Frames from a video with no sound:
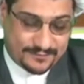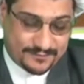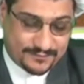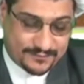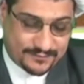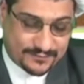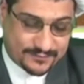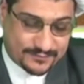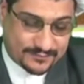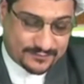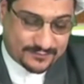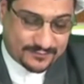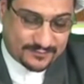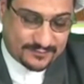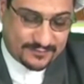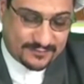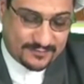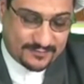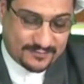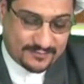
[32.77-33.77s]
هذا
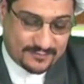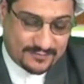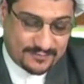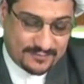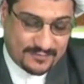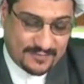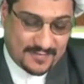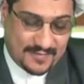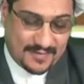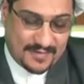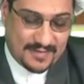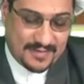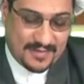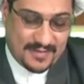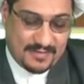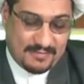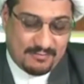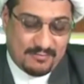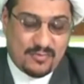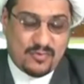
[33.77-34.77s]
كافر
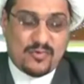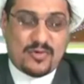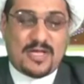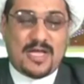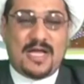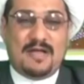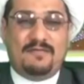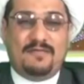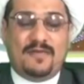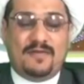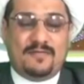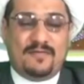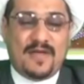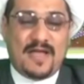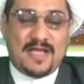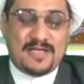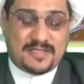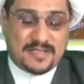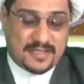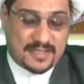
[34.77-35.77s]
مو كافر
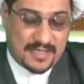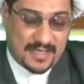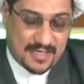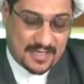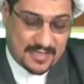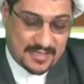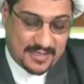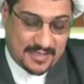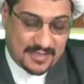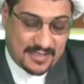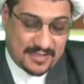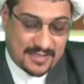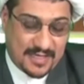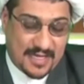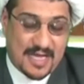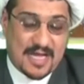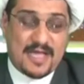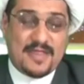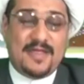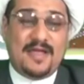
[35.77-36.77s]
فاسق طيب هذا
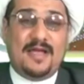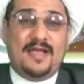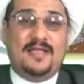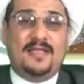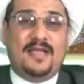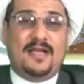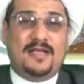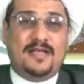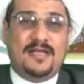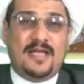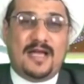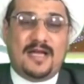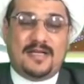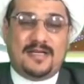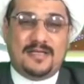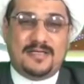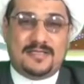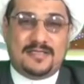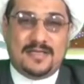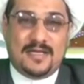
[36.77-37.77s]
هذا
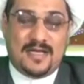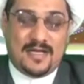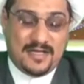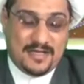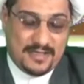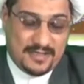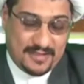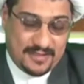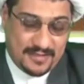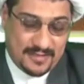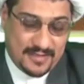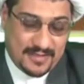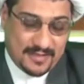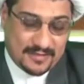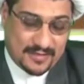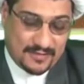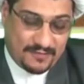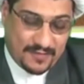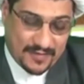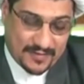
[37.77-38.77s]
يعكس يعني
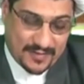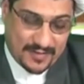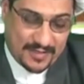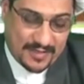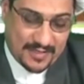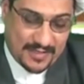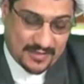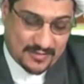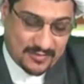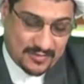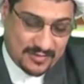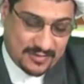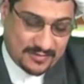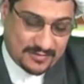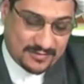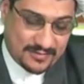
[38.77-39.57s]
تفضل على كل